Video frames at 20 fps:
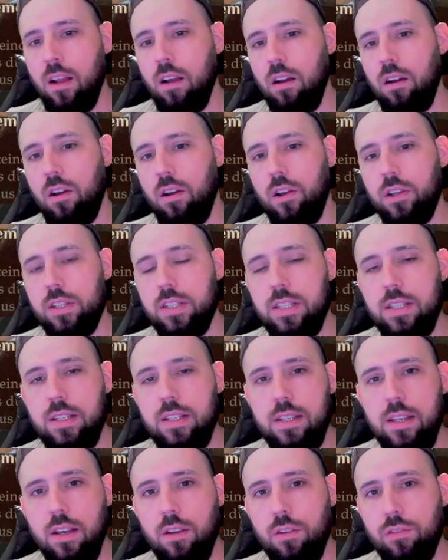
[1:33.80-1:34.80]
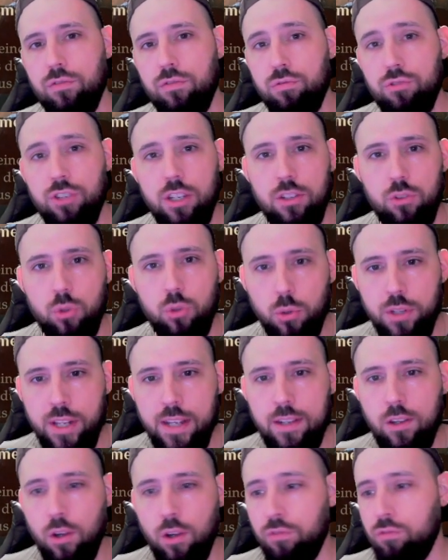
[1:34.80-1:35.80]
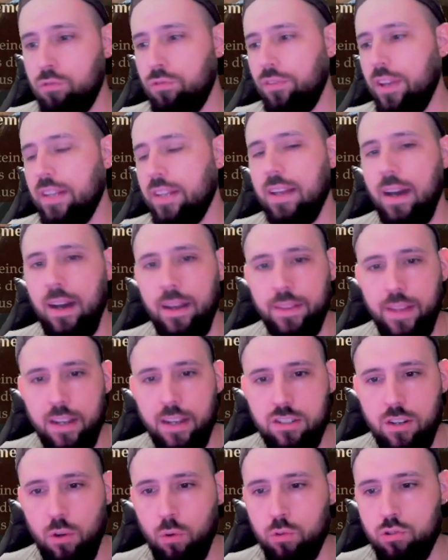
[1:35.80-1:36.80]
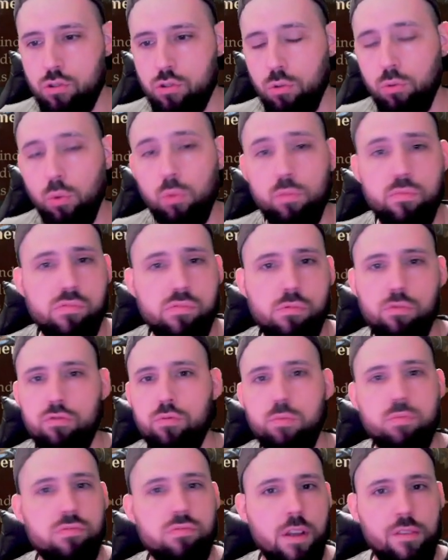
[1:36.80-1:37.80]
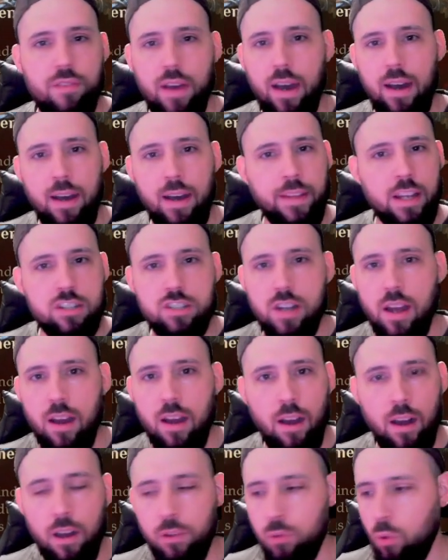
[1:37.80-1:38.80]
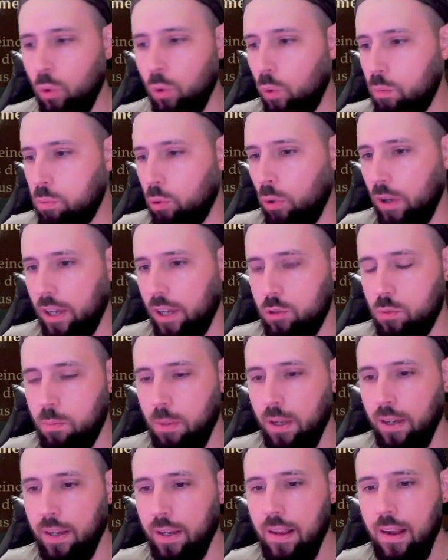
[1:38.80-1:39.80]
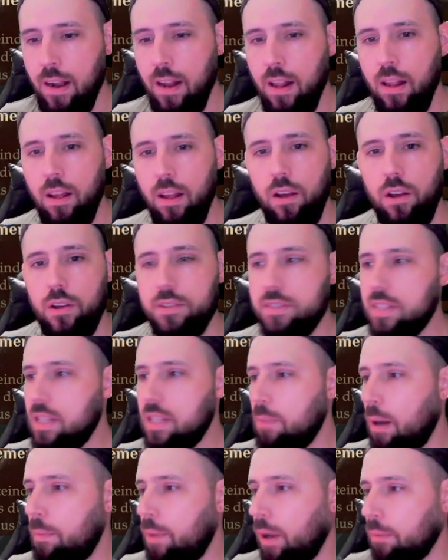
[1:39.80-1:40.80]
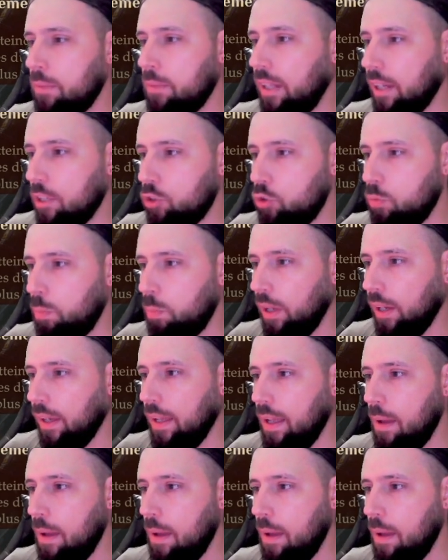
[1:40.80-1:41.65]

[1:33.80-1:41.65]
euh, qui euh, vous est donné quand vous faites un achat en jeu. Donc vous pouvez faire un achat à 1 euro pour le récupérer. Euh, ce qui m'a permis de récupérer